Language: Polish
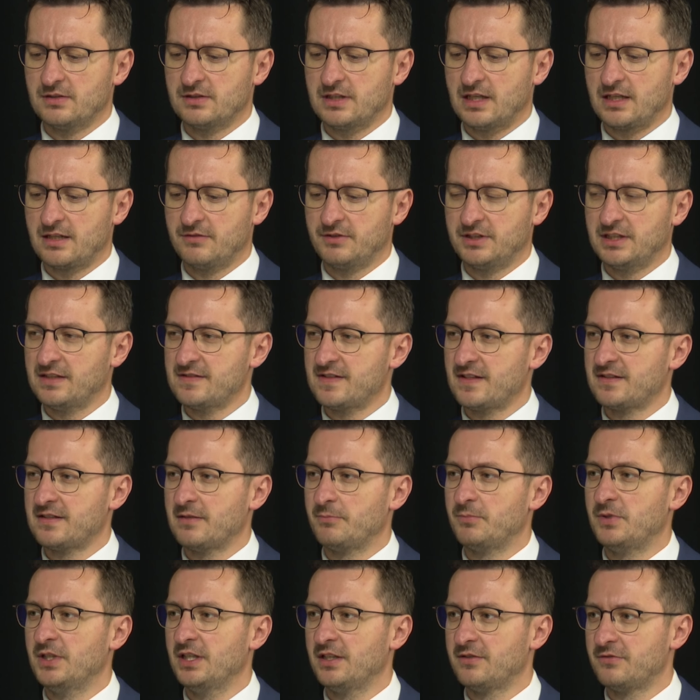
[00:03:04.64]
ta rewitalizacja
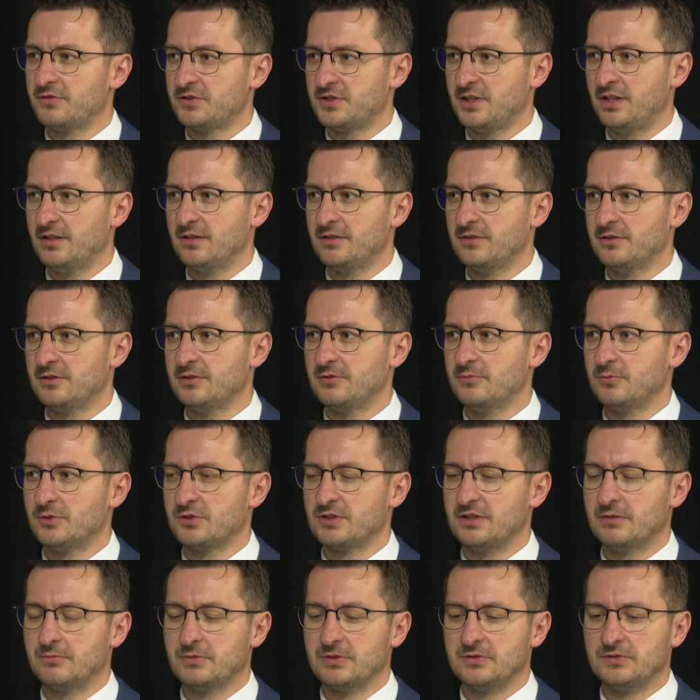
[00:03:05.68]
pierwsza, e,
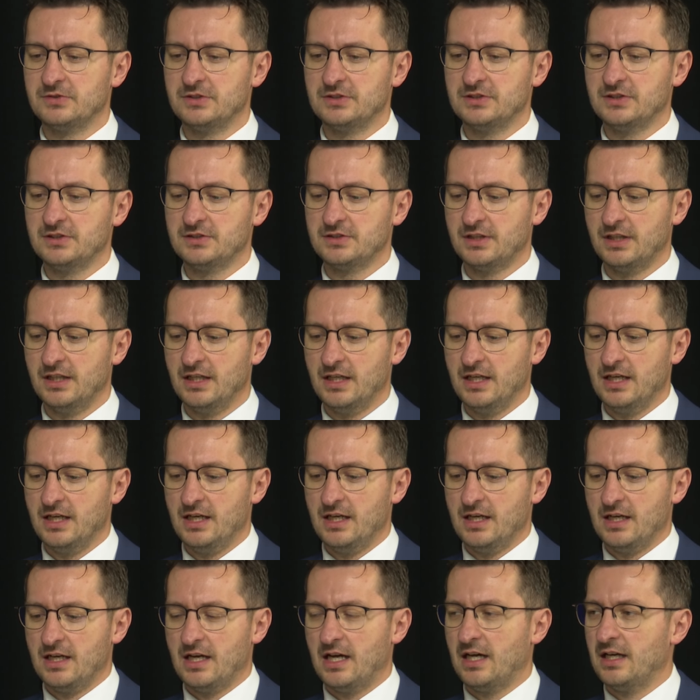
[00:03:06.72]
można powiedzieć.
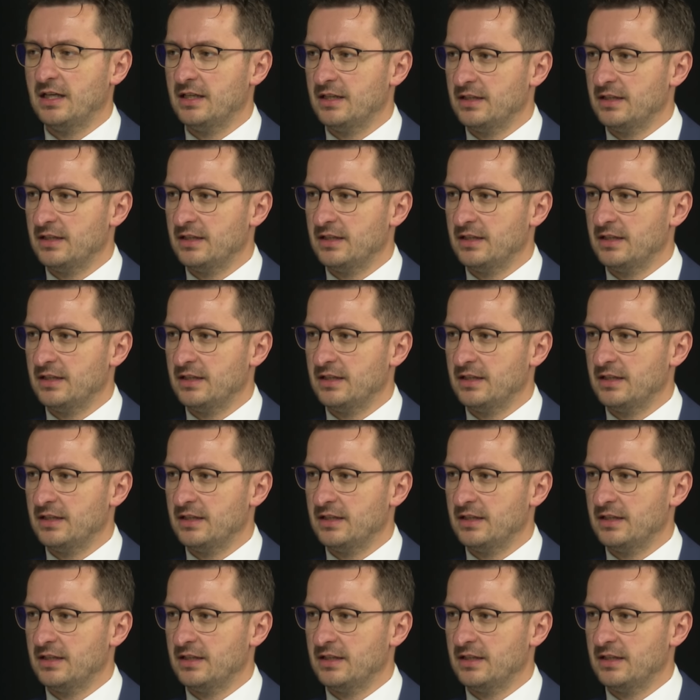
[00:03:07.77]
I zresztą